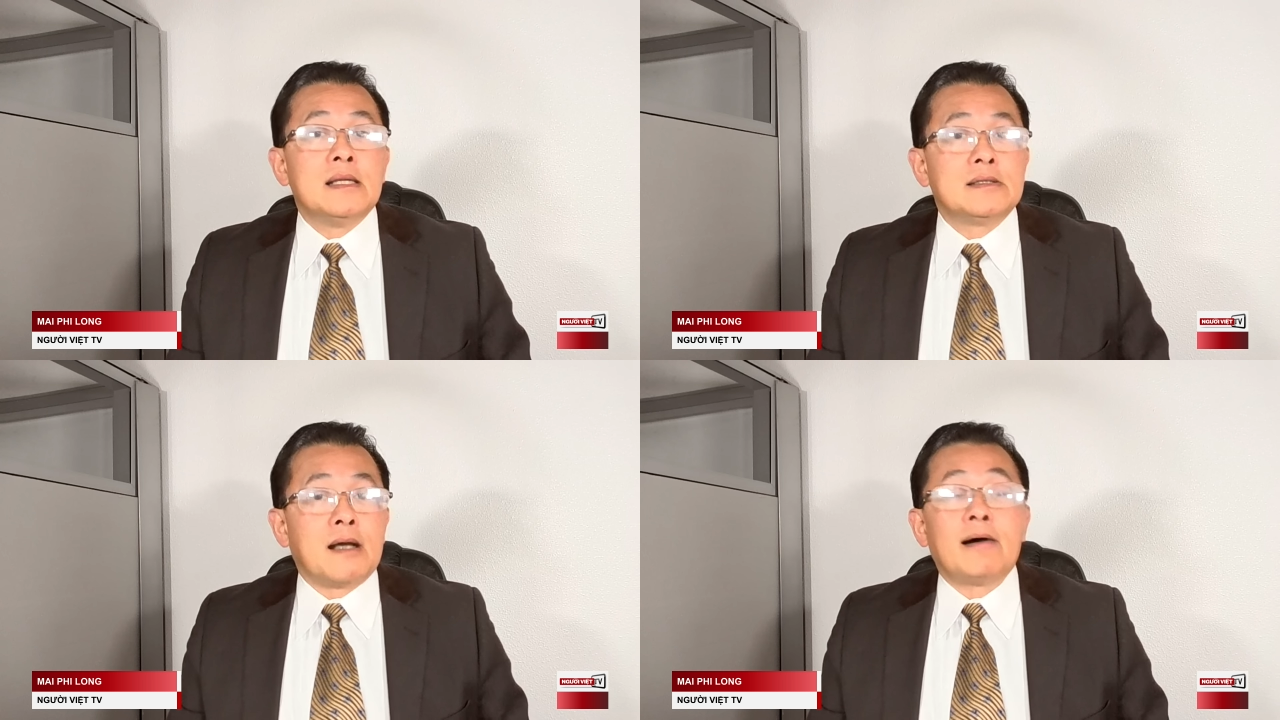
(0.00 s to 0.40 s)

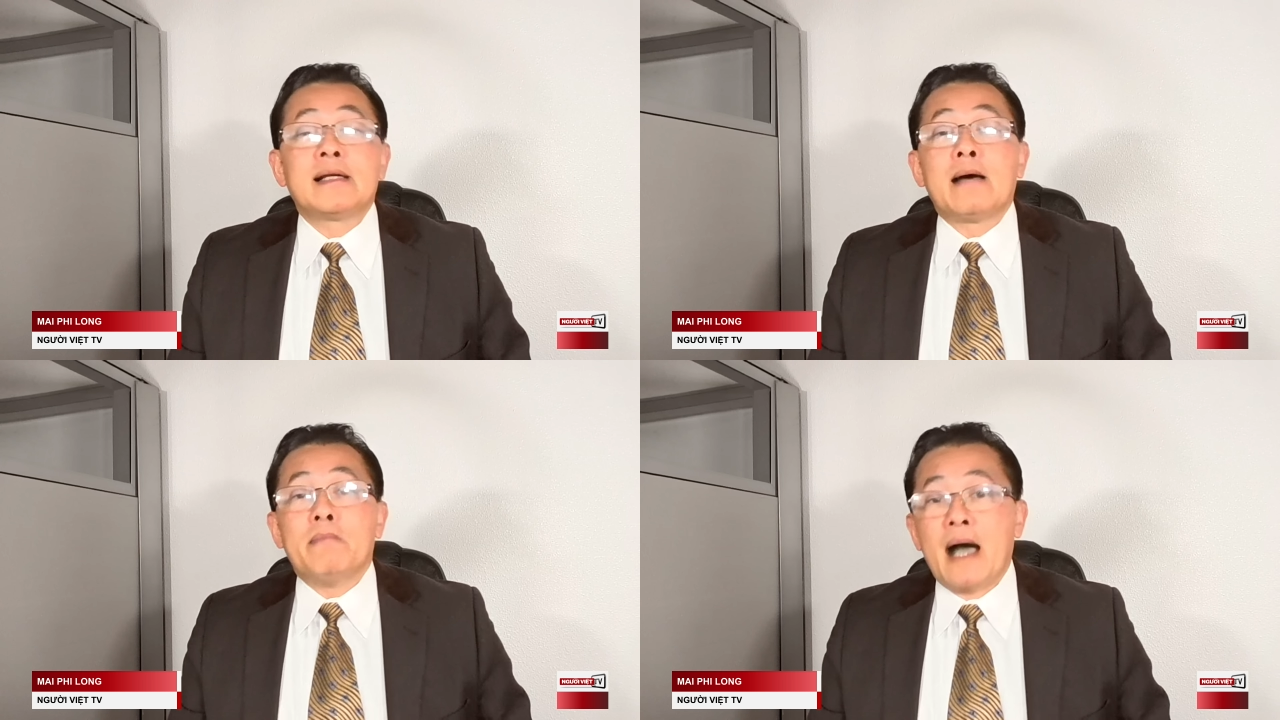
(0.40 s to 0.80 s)
thì tỏ
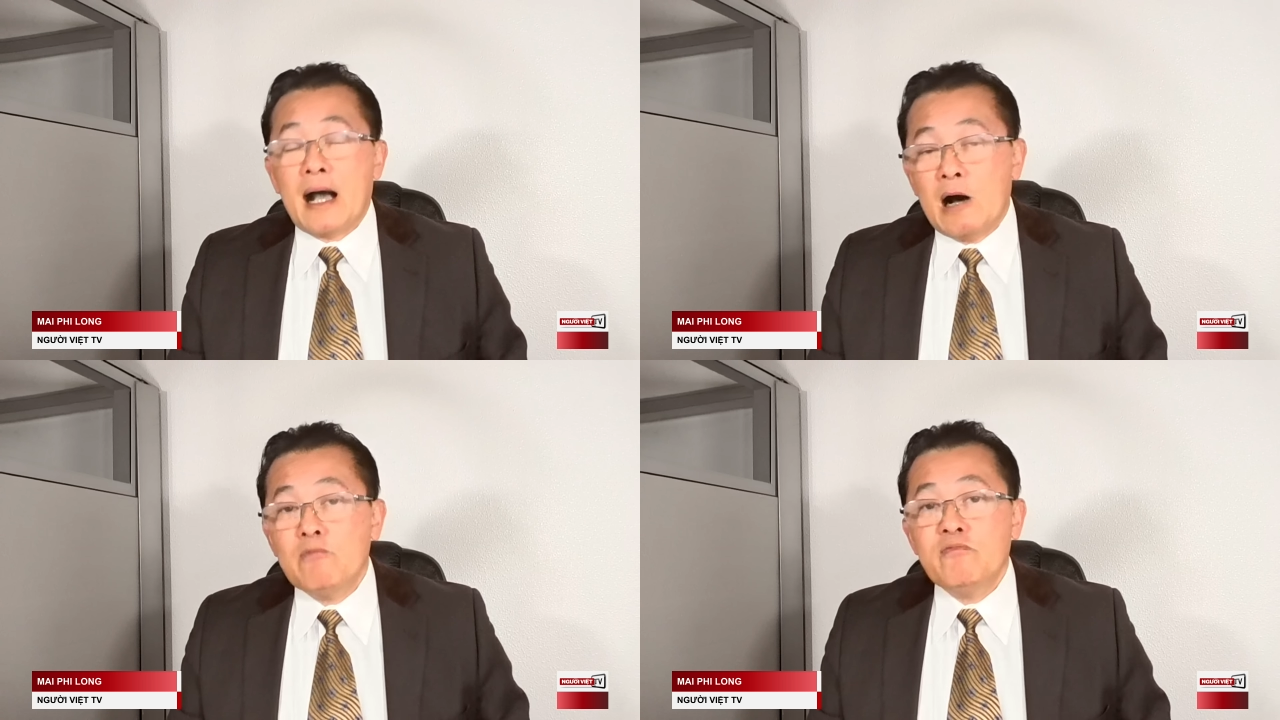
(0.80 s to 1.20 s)
ra bà
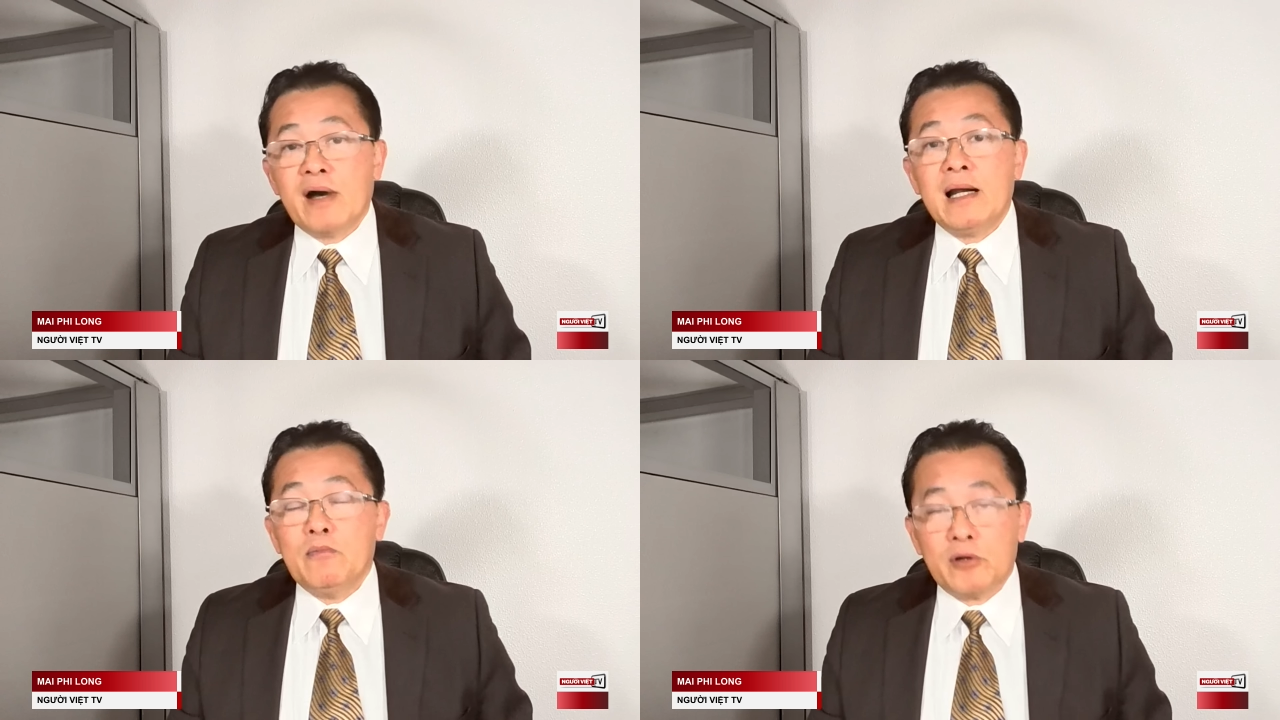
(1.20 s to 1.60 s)
không
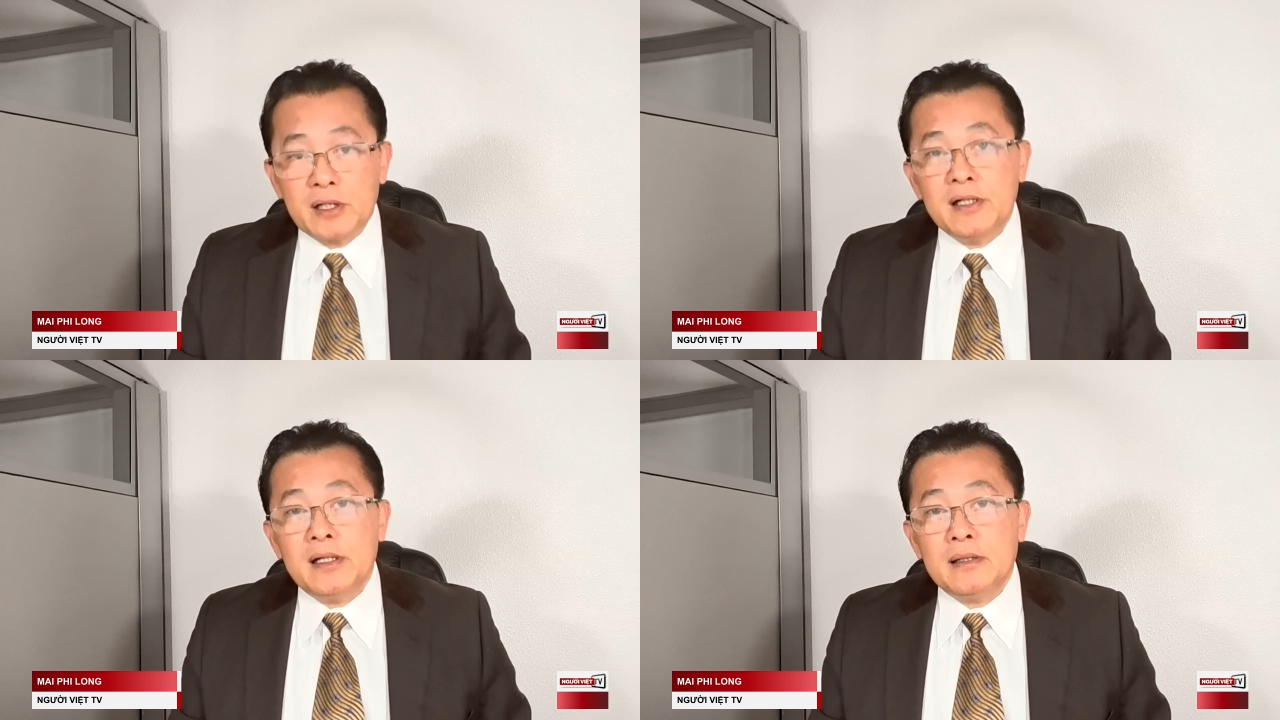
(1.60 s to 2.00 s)
phải là một
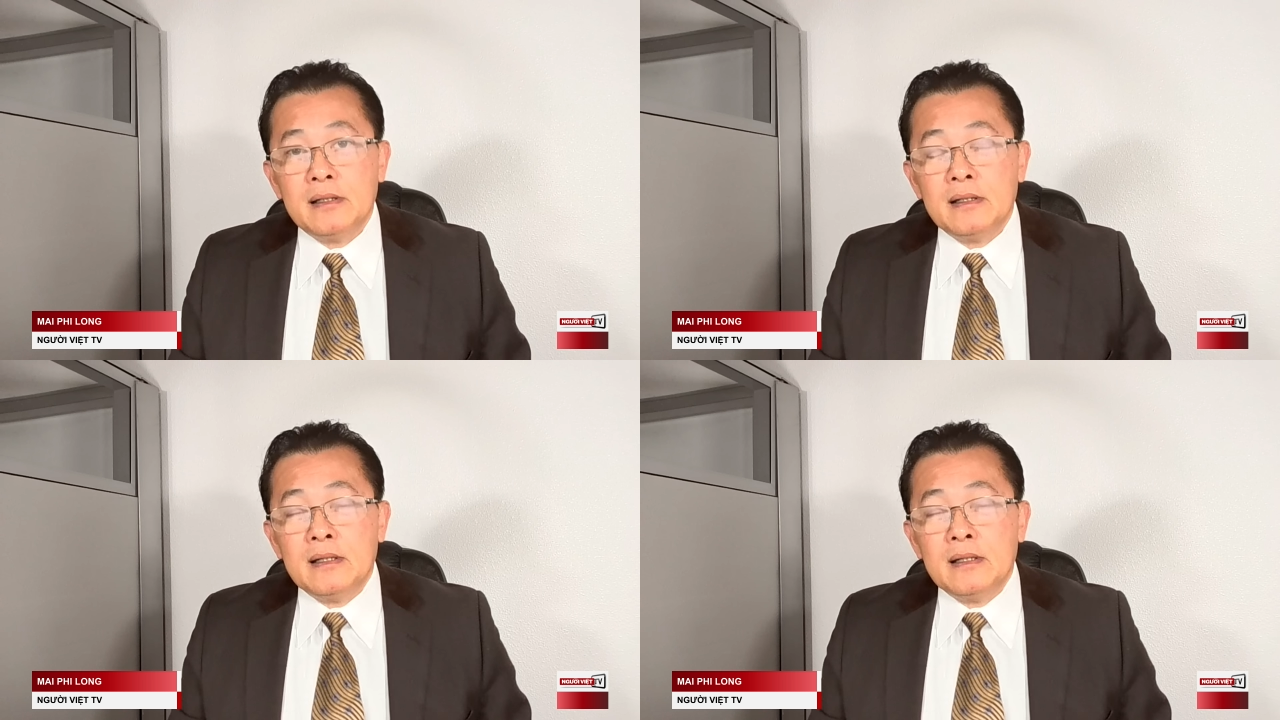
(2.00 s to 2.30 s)
người